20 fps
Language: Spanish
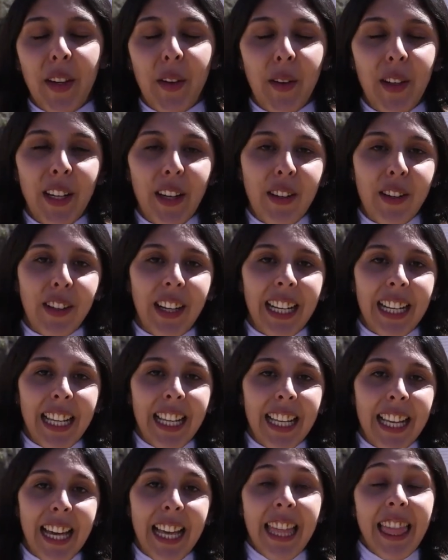llegó a la
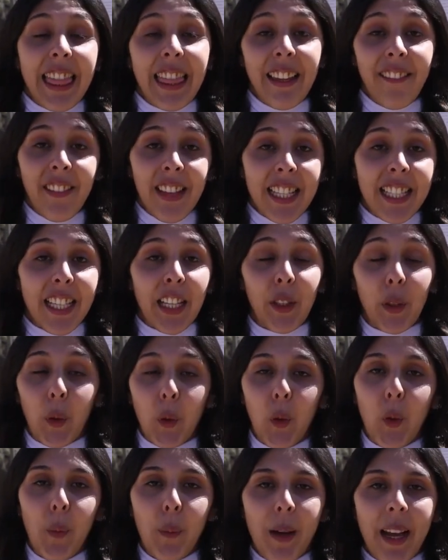localidad de Villa
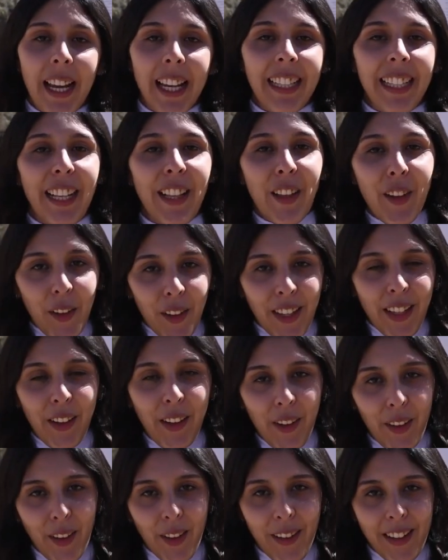Tulumba en el
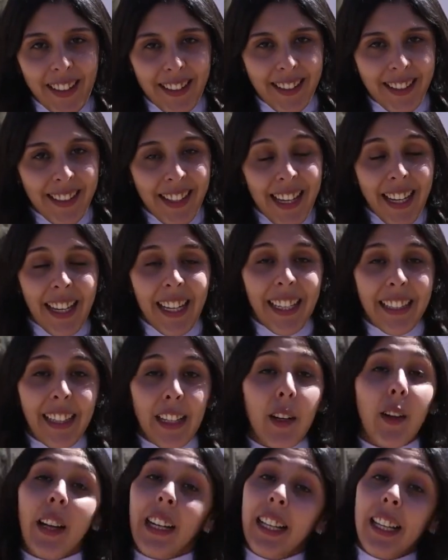norte cordobés.
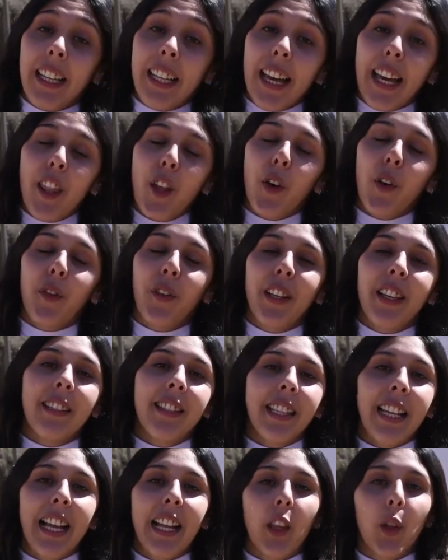Esta localidad
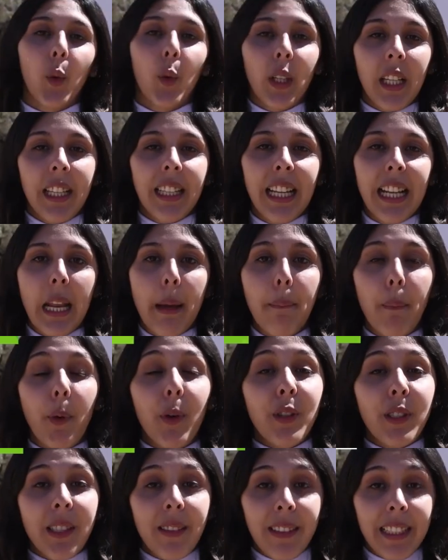ofrece al turista la
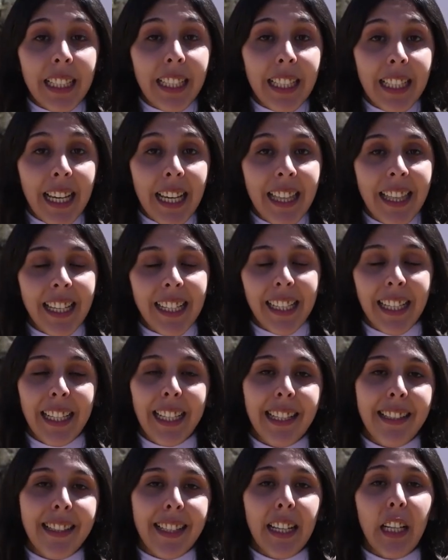posibilidad de
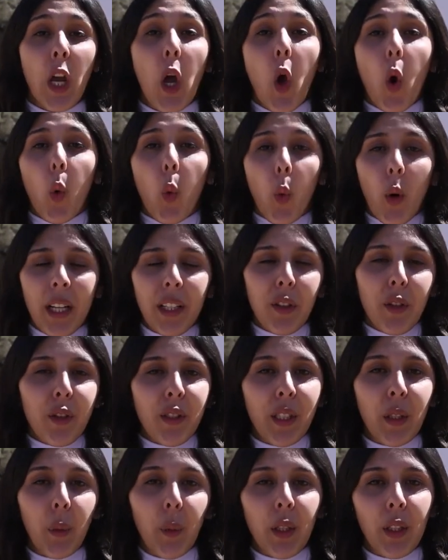realizar
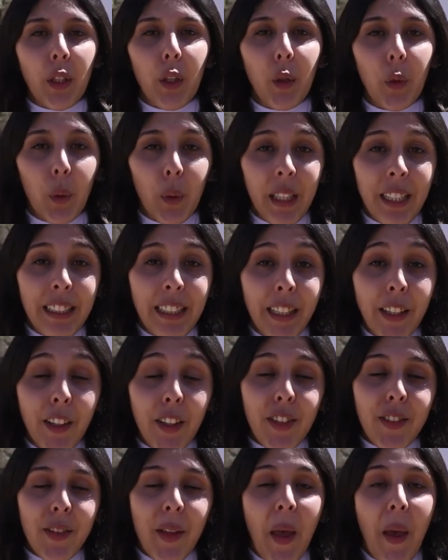cuatro circuitos
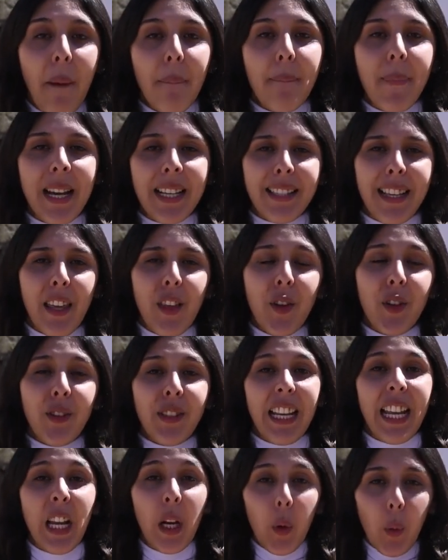turísticos
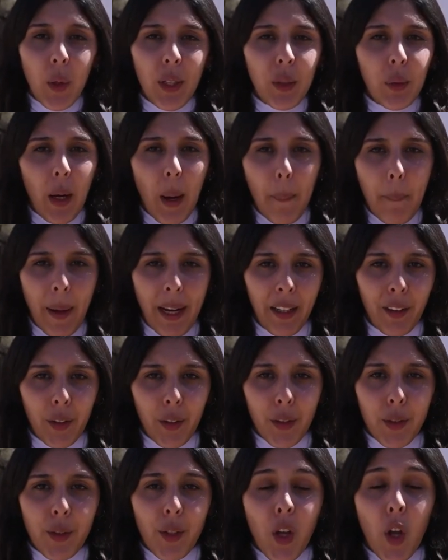basados en cuatro
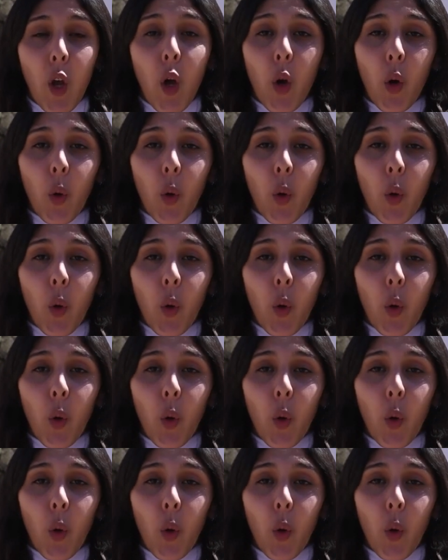aspectos,